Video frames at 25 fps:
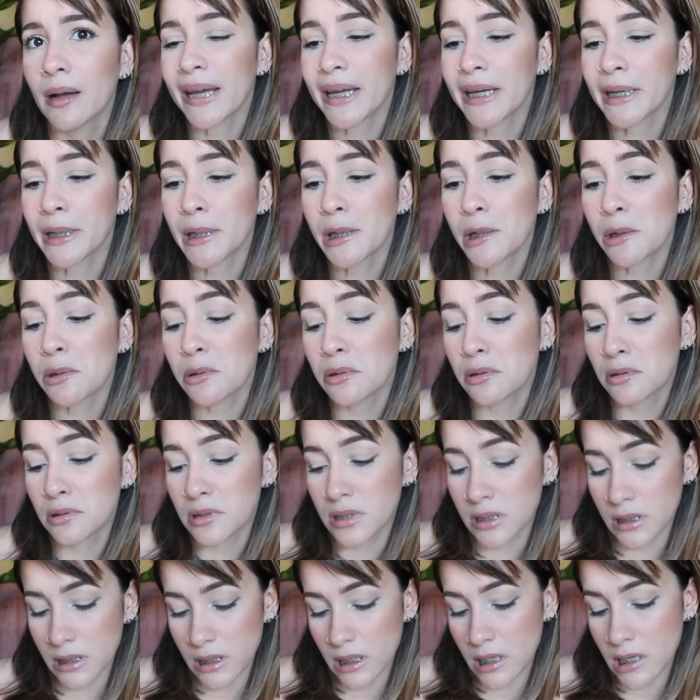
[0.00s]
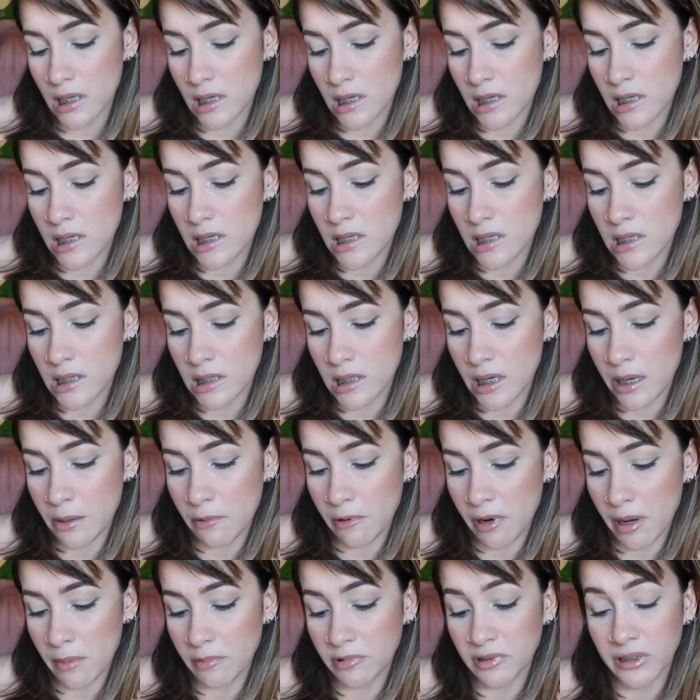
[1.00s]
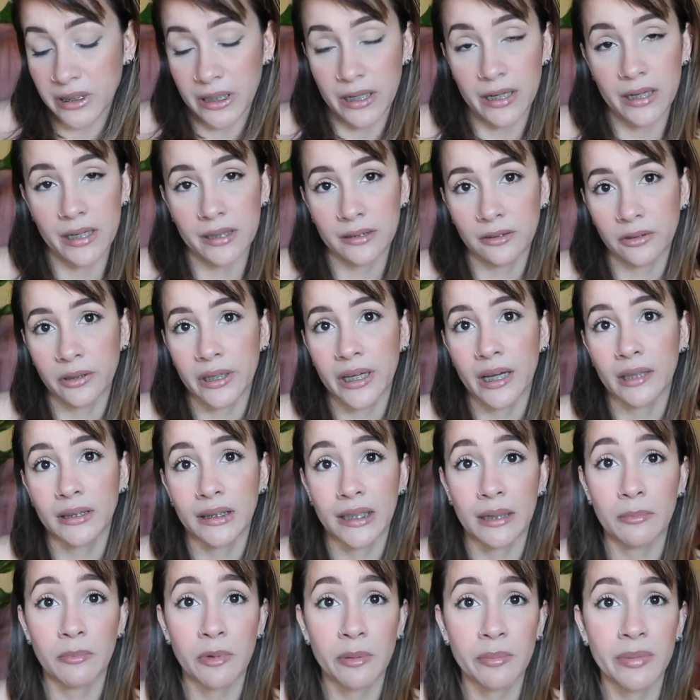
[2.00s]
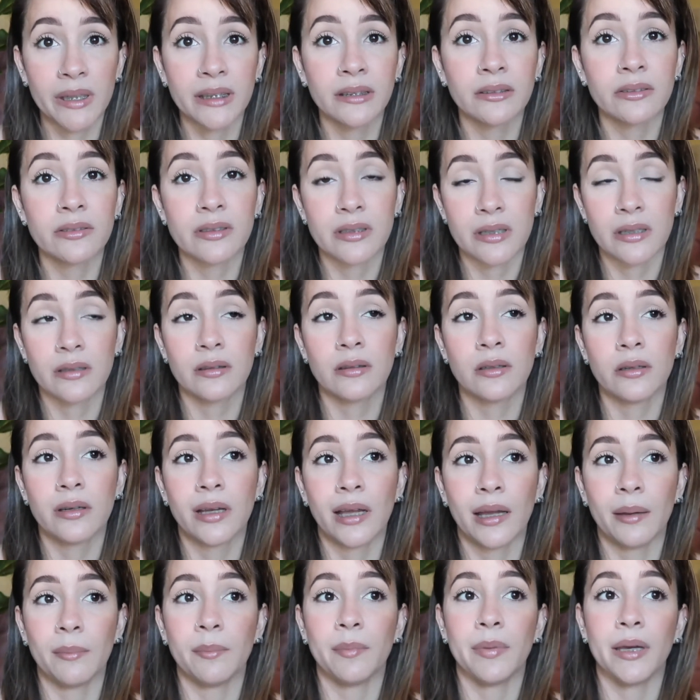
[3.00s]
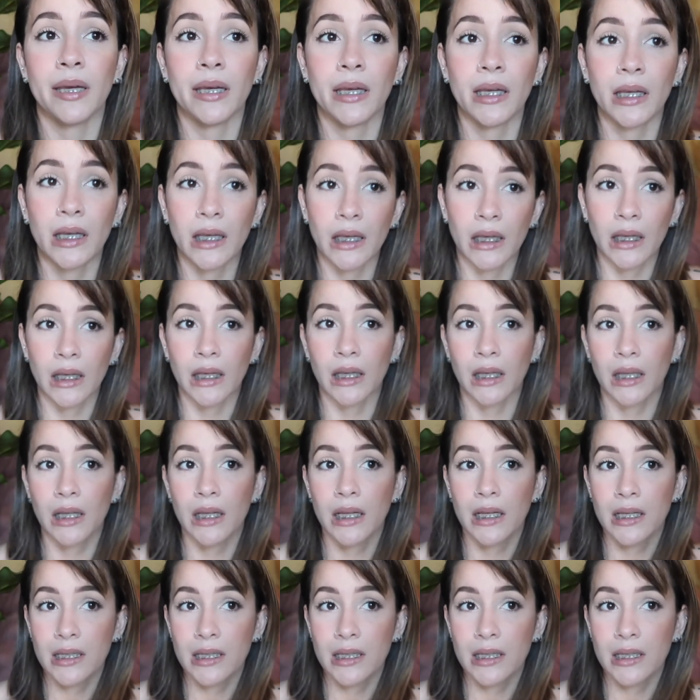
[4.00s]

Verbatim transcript: Pero sí le voy a mostrar esto que hasta el momento siento que me...